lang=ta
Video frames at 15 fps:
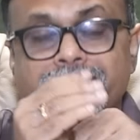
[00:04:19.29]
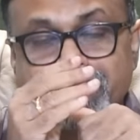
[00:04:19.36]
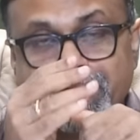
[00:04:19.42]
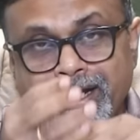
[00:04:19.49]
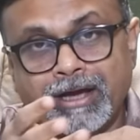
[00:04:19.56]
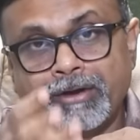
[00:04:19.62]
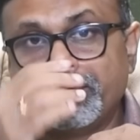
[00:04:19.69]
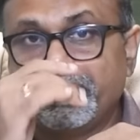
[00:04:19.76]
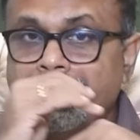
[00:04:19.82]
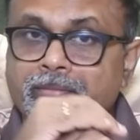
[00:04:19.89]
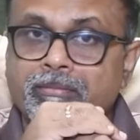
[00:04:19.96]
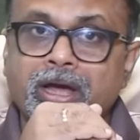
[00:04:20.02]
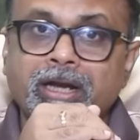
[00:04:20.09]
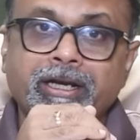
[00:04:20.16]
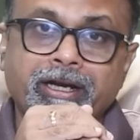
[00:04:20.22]
சைனாவினுடைய
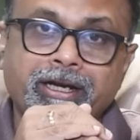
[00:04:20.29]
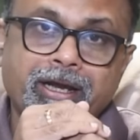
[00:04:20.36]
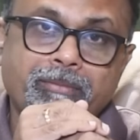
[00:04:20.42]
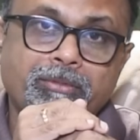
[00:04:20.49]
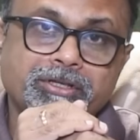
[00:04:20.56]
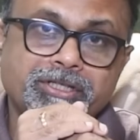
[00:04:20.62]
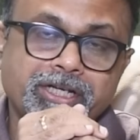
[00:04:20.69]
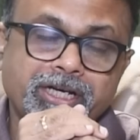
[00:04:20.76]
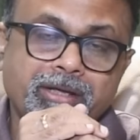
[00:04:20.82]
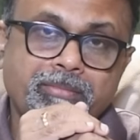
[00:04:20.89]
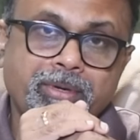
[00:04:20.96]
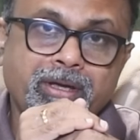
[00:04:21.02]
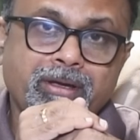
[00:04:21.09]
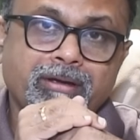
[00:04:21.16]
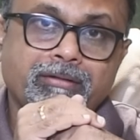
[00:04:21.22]
மார்க்கெட் கேப்
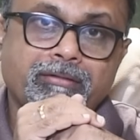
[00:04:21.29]
ஜிடிபி